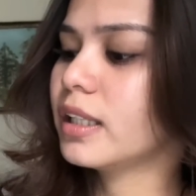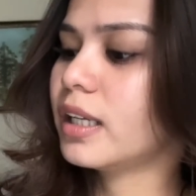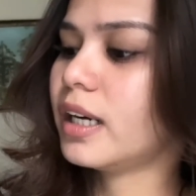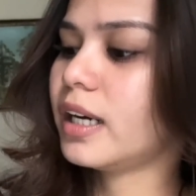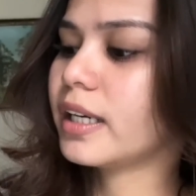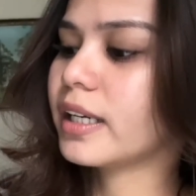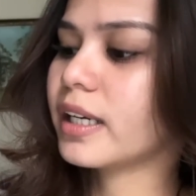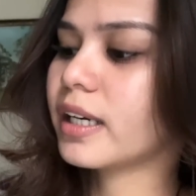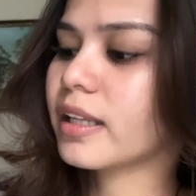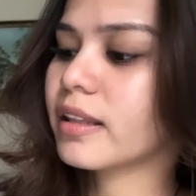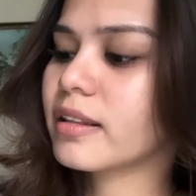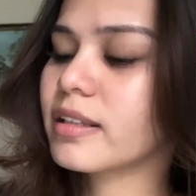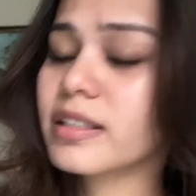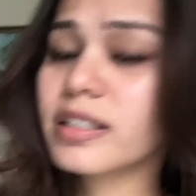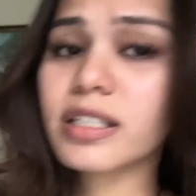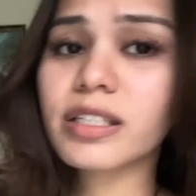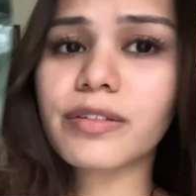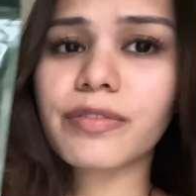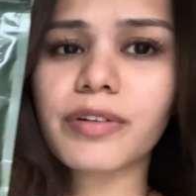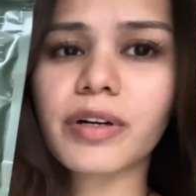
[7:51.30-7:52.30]
Ayan, this
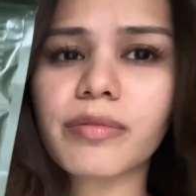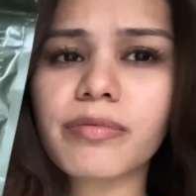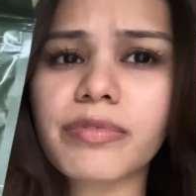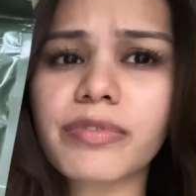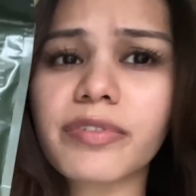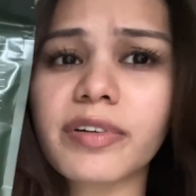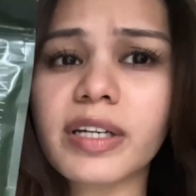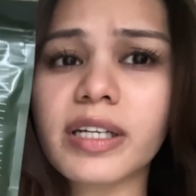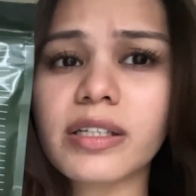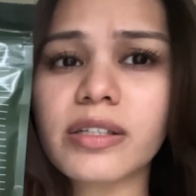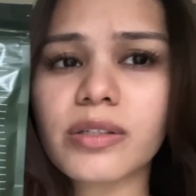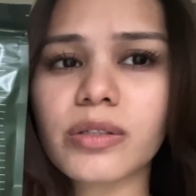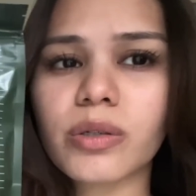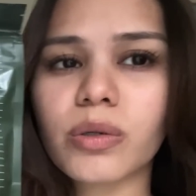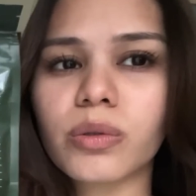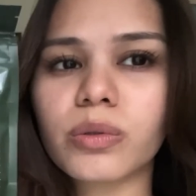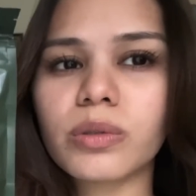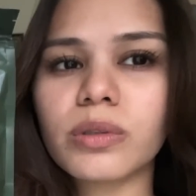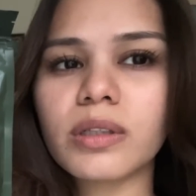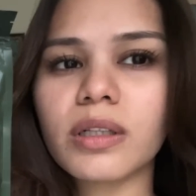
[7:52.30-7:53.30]
is from Free
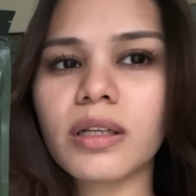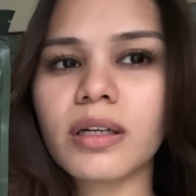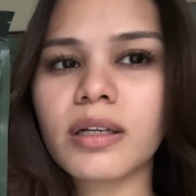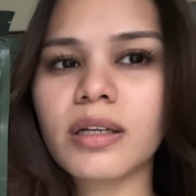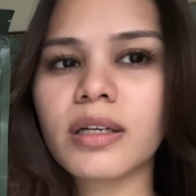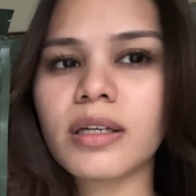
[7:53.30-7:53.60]
Soul.